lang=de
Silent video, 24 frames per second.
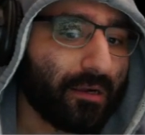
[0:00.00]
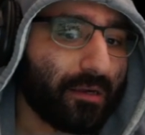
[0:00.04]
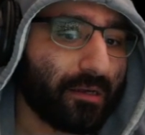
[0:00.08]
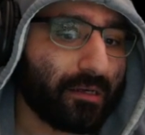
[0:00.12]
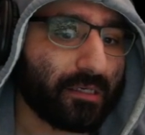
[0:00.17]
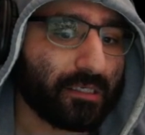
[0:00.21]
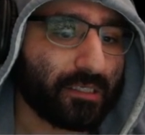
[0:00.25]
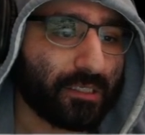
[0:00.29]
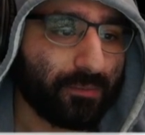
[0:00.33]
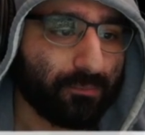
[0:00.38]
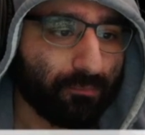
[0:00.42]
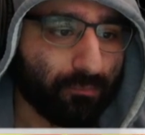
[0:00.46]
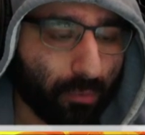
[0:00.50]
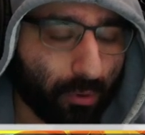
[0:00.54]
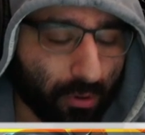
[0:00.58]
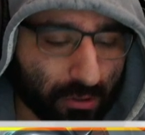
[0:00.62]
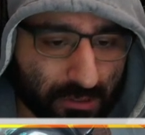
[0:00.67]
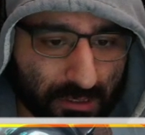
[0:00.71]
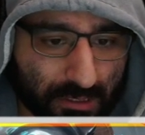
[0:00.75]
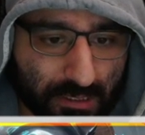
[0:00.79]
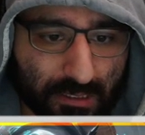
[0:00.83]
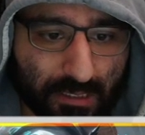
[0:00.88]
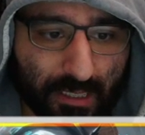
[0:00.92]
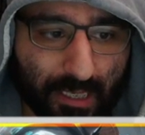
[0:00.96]
Ich
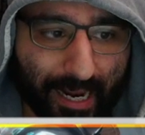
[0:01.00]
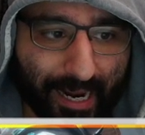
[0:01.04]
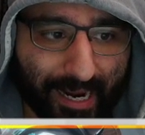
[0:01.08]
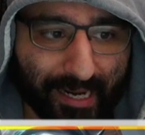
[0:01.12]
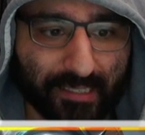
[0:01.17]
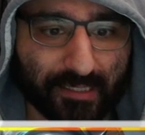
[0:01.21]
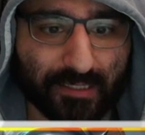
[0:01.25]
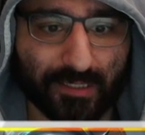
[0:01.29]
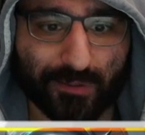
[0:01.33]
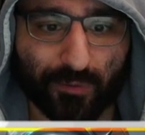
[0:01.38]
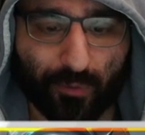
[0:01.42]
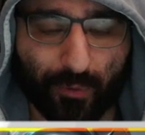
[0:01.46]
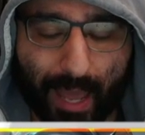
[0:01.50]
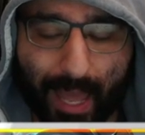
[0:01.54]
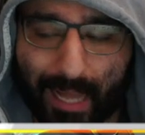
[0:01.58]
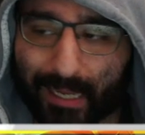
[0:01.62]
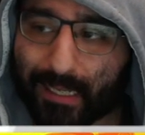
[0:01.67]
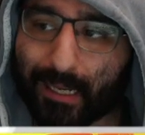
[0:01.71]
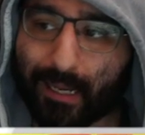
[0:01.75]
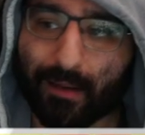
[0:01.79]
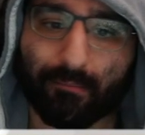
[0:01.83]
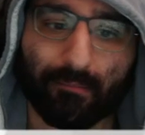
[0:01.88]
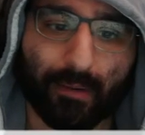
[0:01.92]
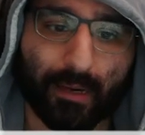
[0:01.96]
muss als
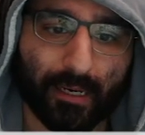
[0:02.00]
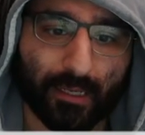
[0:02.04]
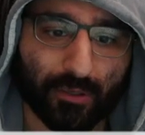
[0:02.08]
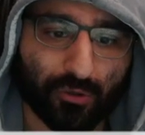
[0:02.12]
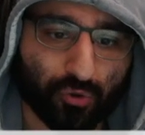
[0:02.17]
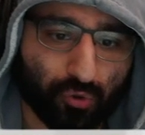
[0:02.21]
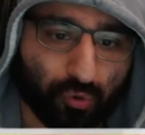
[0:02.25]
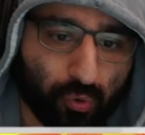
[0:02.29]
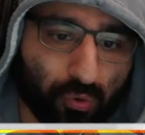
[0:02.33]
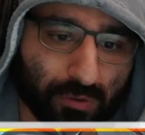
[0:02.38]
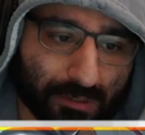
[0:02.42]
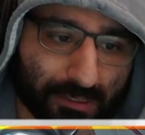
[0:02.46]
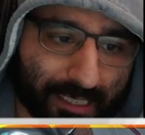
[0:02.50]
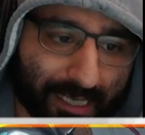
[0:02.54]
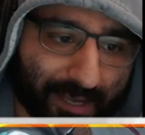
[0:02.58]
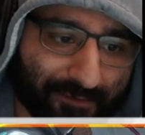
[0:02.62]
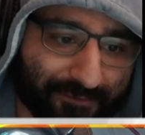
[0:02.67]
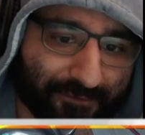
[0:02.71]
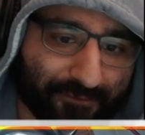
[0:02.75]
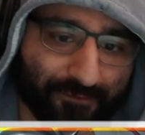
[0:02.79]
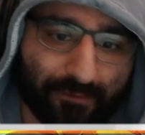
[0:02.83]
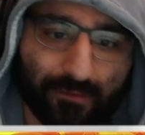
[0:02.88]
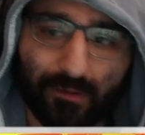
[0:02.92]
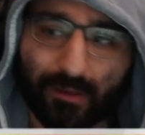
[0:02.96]
Soraka meine Q
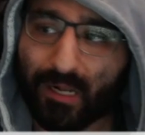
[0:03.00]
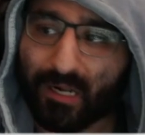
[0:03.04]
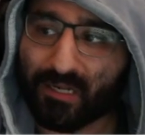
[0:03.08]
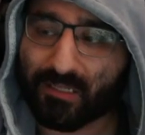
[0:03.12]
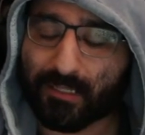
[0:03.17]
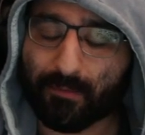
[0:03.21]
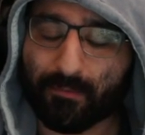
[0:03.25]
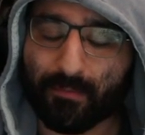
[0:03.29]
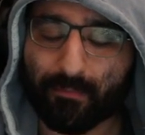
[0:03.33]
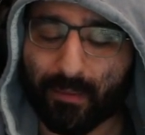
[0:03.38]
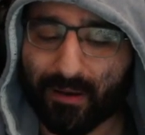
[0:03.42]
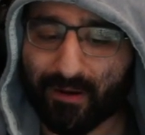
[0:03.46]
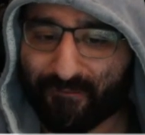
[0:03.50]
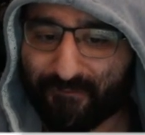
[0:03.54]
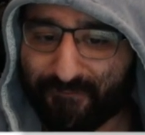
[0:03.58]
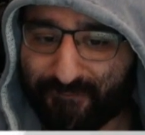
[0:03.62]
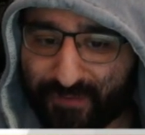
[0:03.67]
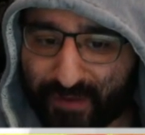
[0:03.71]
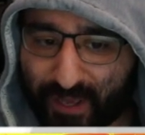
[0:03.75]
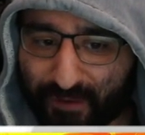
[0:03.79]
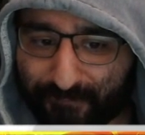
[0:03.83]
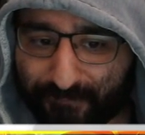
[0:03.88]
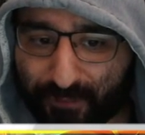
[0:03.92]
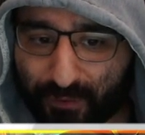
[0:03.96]
treffen, damit meine
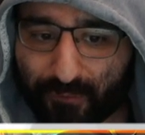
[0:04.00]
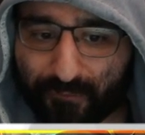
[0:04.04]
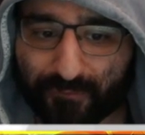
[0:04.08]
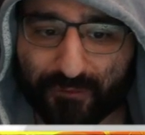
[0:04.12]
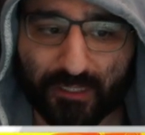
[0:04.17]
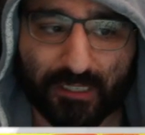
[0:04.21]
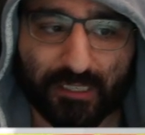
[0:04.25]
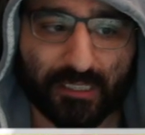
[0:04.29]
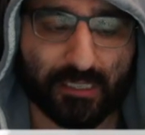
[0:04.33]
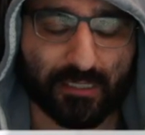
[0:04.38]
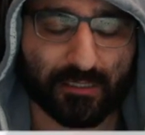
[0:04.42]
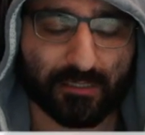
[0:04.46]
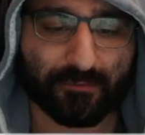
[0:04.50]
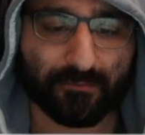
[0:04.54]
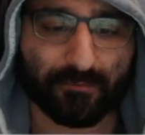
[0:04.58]
W vernünftig hielt.